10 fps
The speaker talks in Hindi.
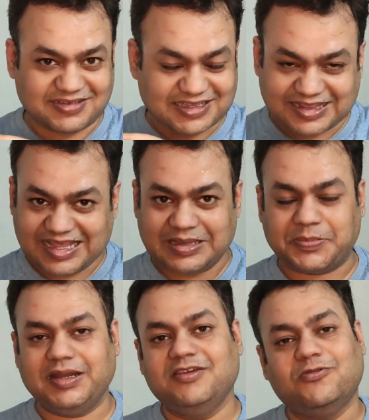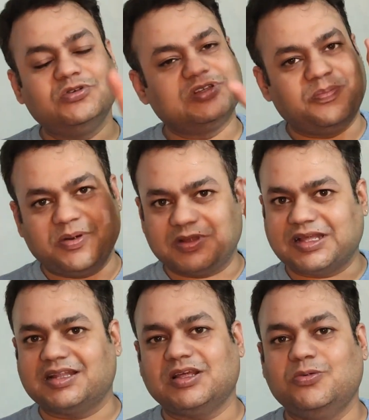कितने की पड़ी वो सब मैं
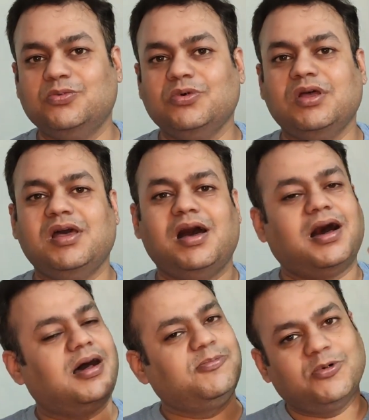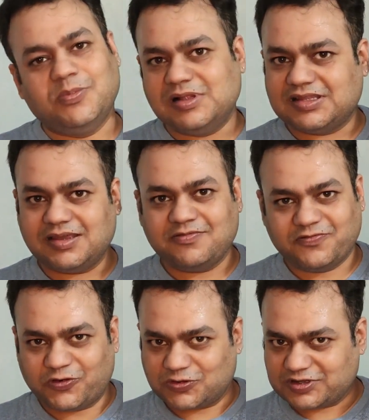बताता हूँ आपको मिलते
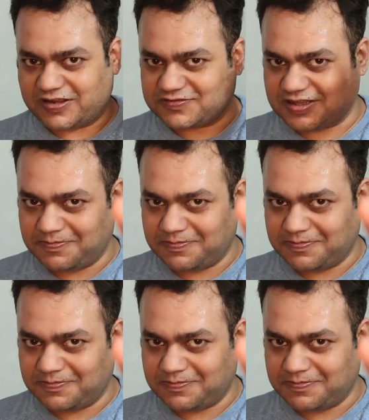हैं फोटोग्राफ्स